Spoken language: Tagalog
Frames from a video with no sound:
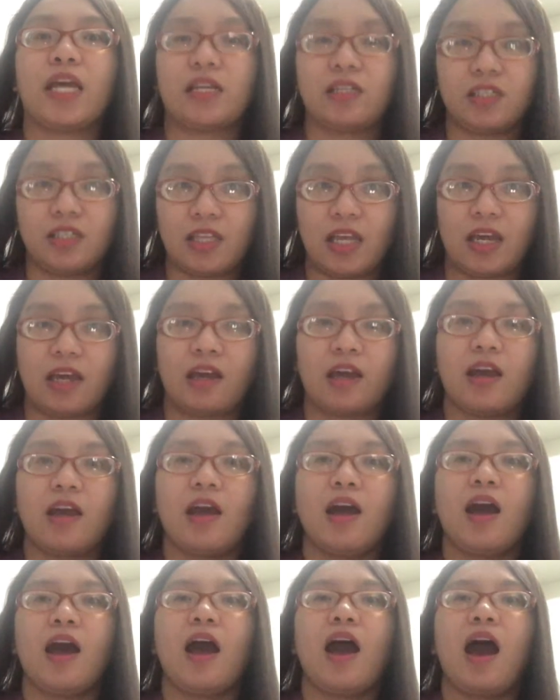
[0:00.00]
testing.
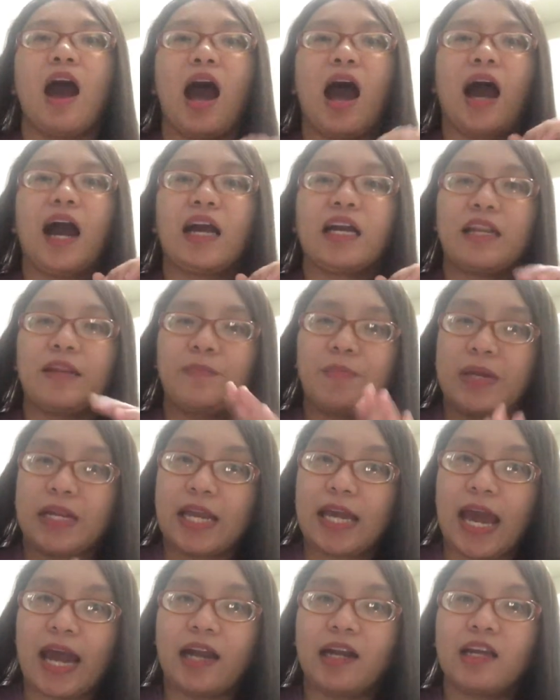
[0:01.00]
Ang
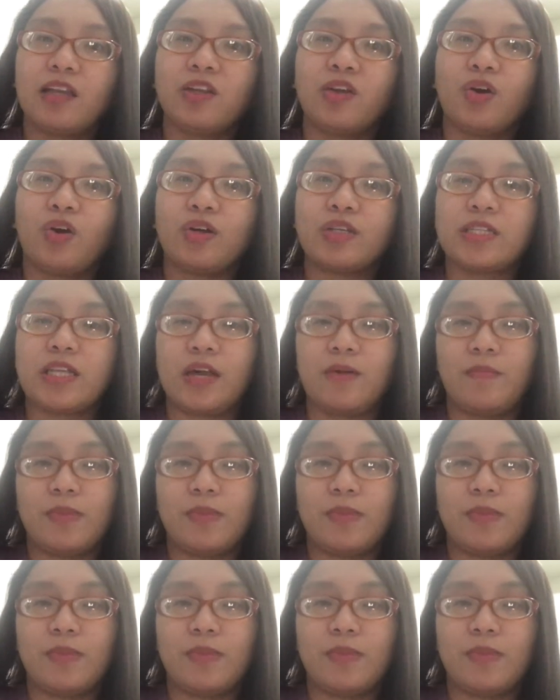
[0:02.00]
binayaran ko sa